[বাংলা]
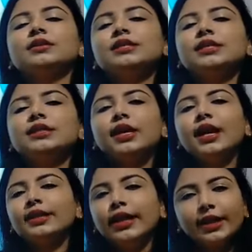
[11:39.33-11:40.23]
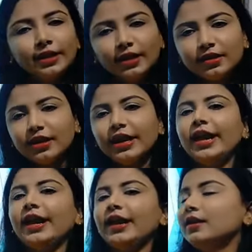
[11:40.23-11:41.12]
শীতকাল থাকে না
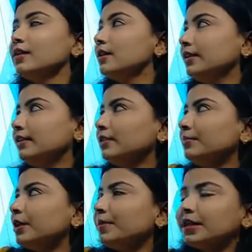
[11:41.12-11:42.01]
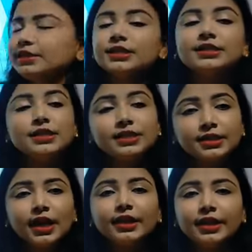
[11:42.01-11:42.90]
হ্যাঁ ডিসেম্বর মাসে
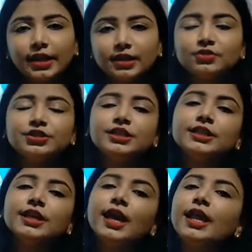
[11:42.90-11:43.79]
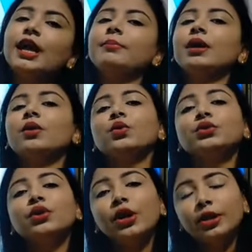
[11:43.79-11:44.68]
শীতকাল থাকে তো শীতকালে আমরা কোন
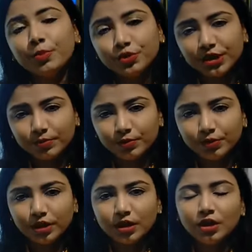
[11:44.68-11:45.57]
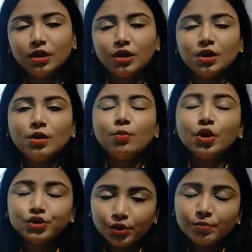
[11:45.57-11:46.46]
ধরনের পোশাক পরি
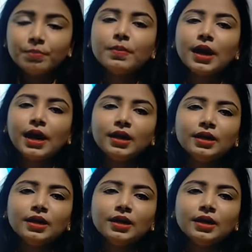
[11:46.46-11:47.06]
পশম বা